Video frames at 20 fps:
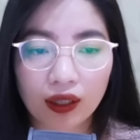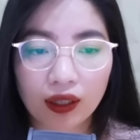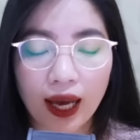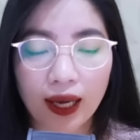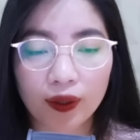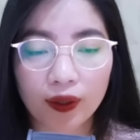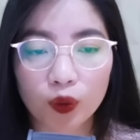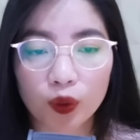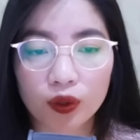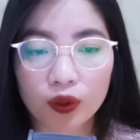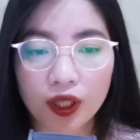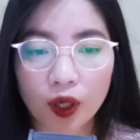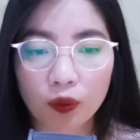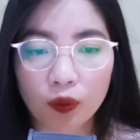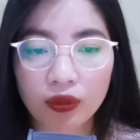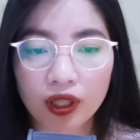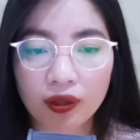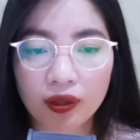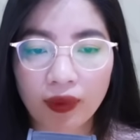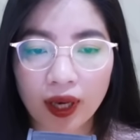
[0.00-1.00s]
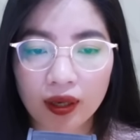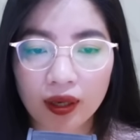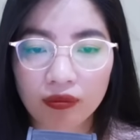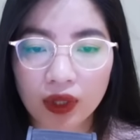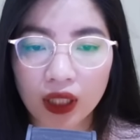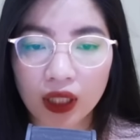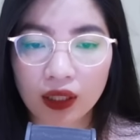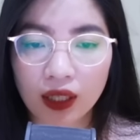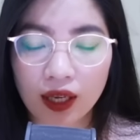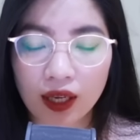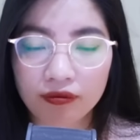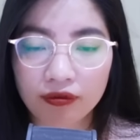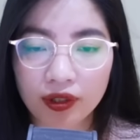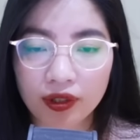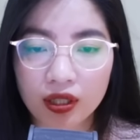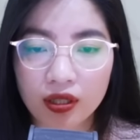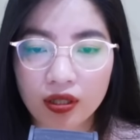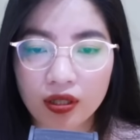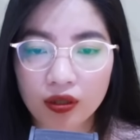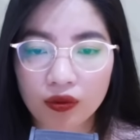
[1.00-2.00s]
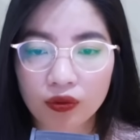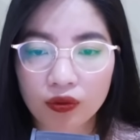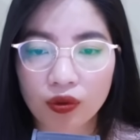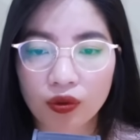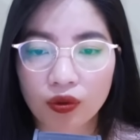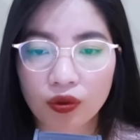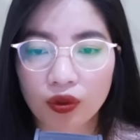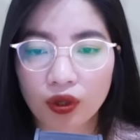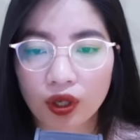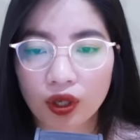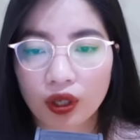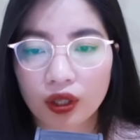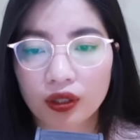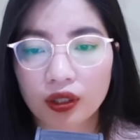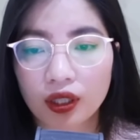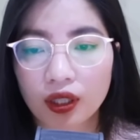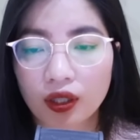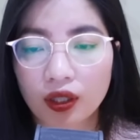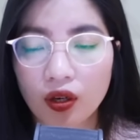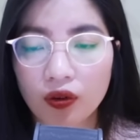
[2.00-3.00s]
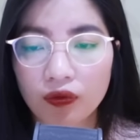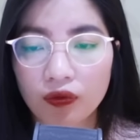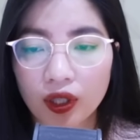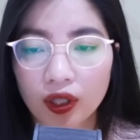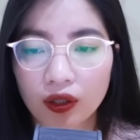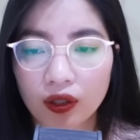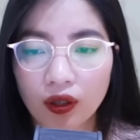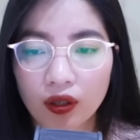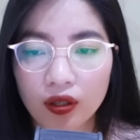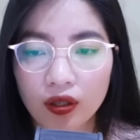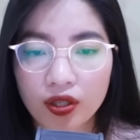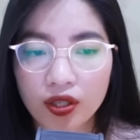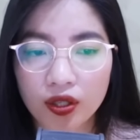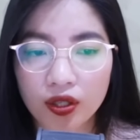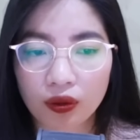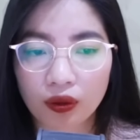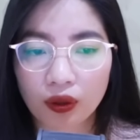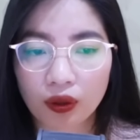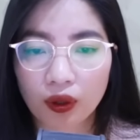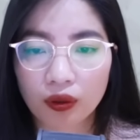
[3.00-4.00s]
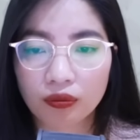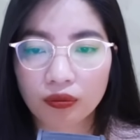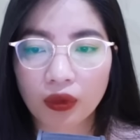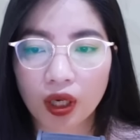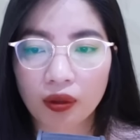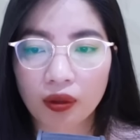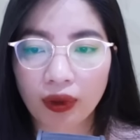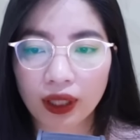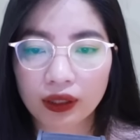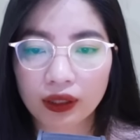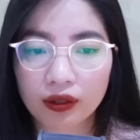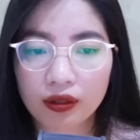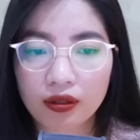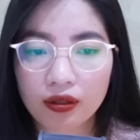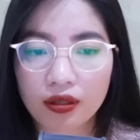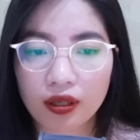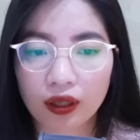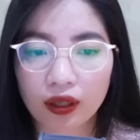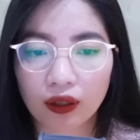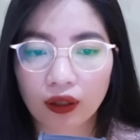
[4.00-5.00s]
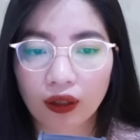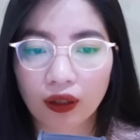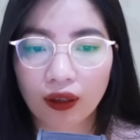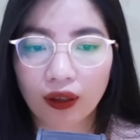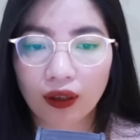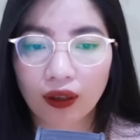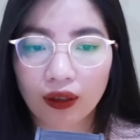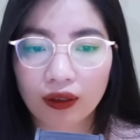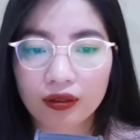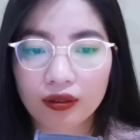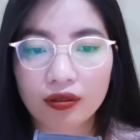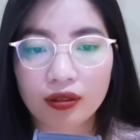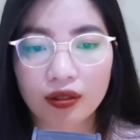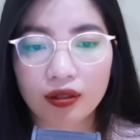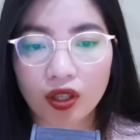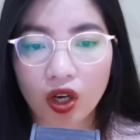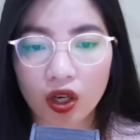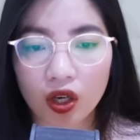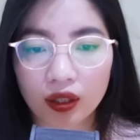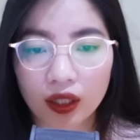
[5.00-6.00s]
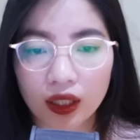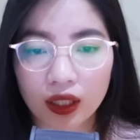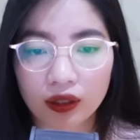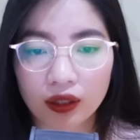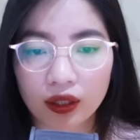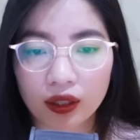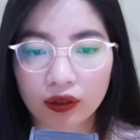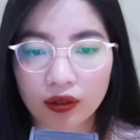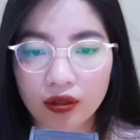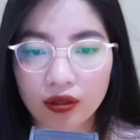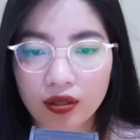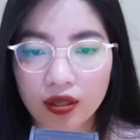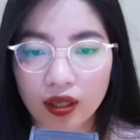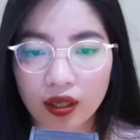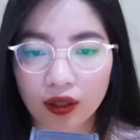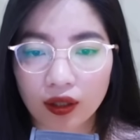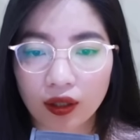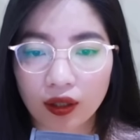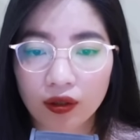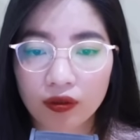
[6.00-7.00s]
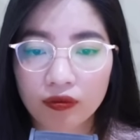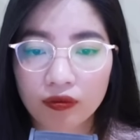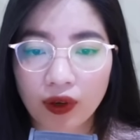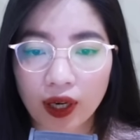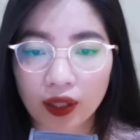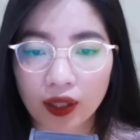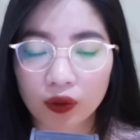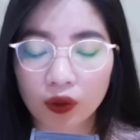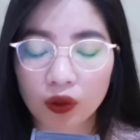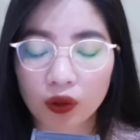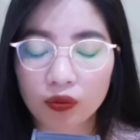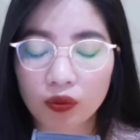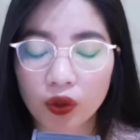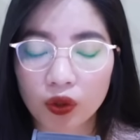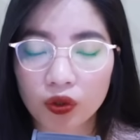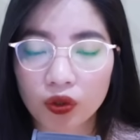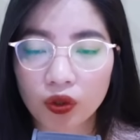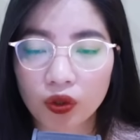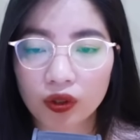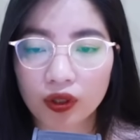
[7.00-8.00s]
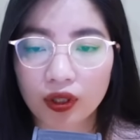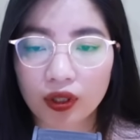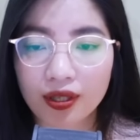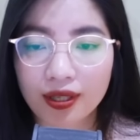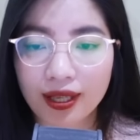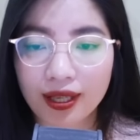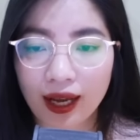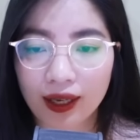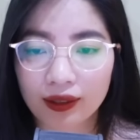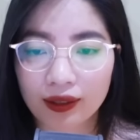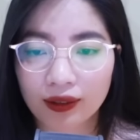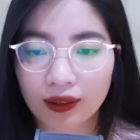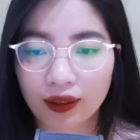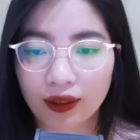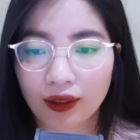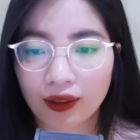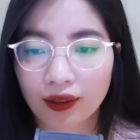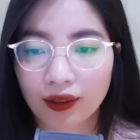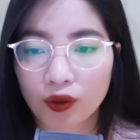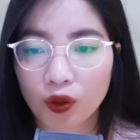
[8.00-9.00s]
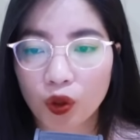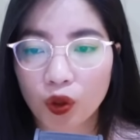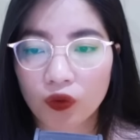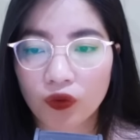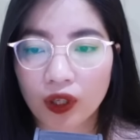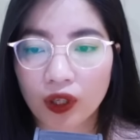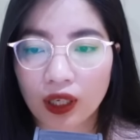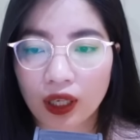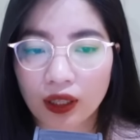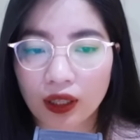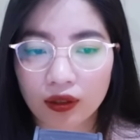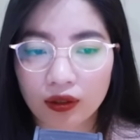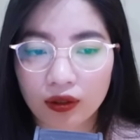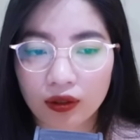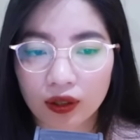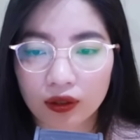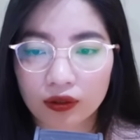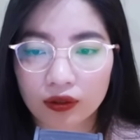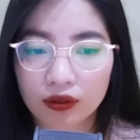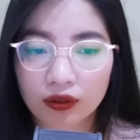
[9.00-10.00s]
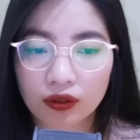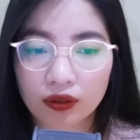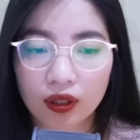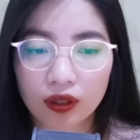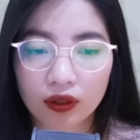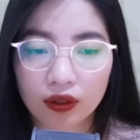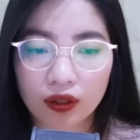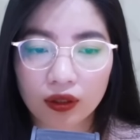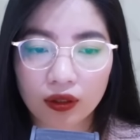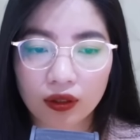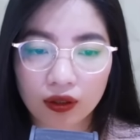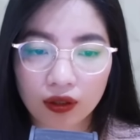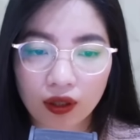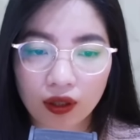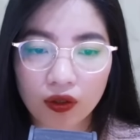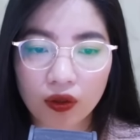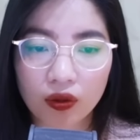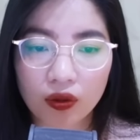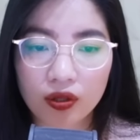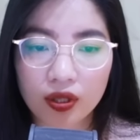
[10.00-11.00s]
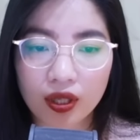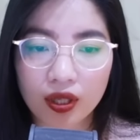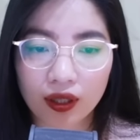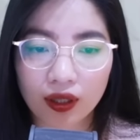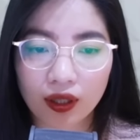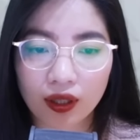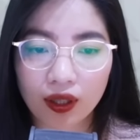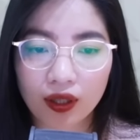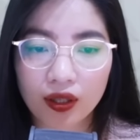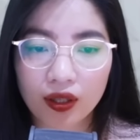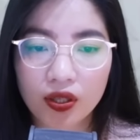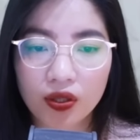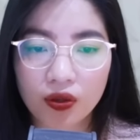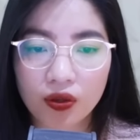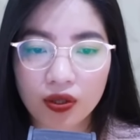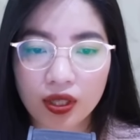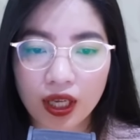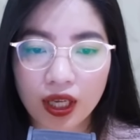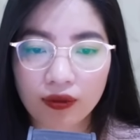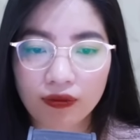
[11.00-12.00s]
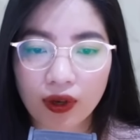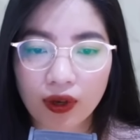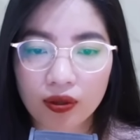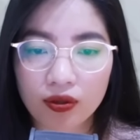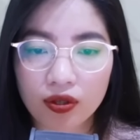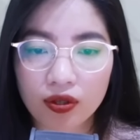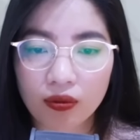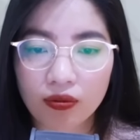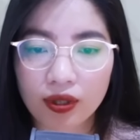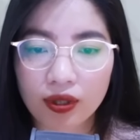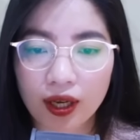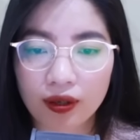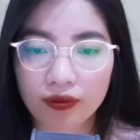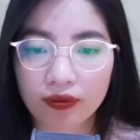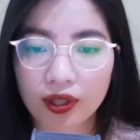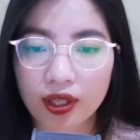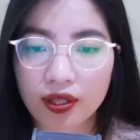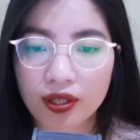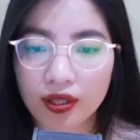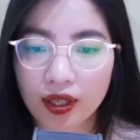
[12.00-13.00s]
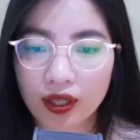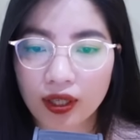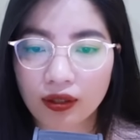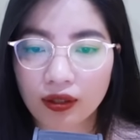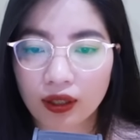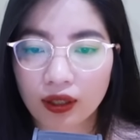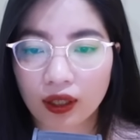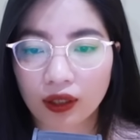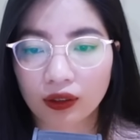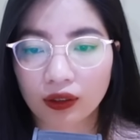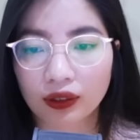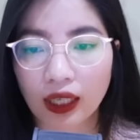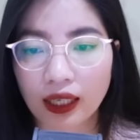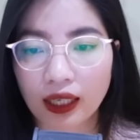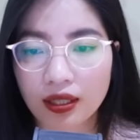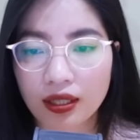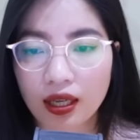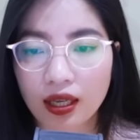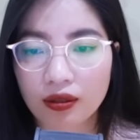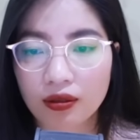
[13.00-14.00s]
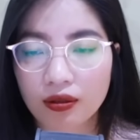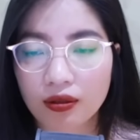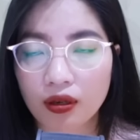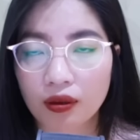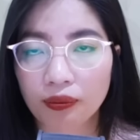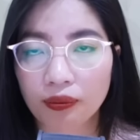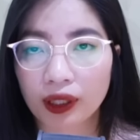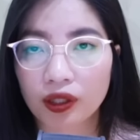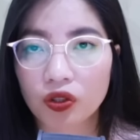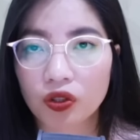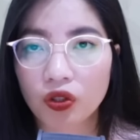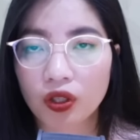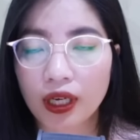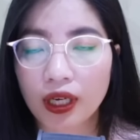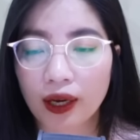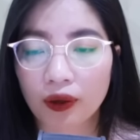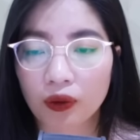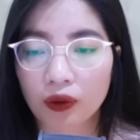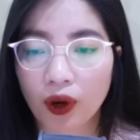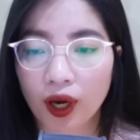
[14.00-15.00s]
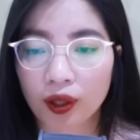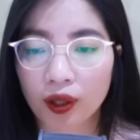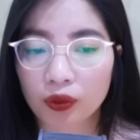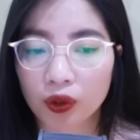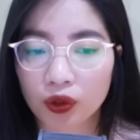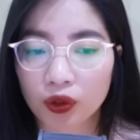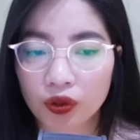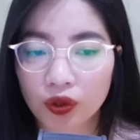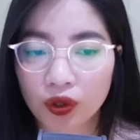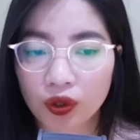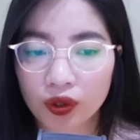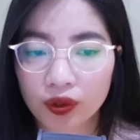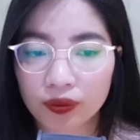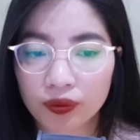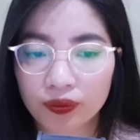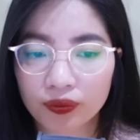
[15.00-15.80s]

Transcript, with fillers: Hai cô nhóc bị mẹ mình làm phiền giấc ngủ thì có phần khó chịu, mở mắt thức dậy. Nhưng con nít thì thức dậy phải tốn một chút thời gian. Cô phải lần lượt đỡ từng đứa ngồi dậy, rồi dắt vào trong nhà vệ sinh, đánh răng rửa mặt cho đàng hoàng một chút.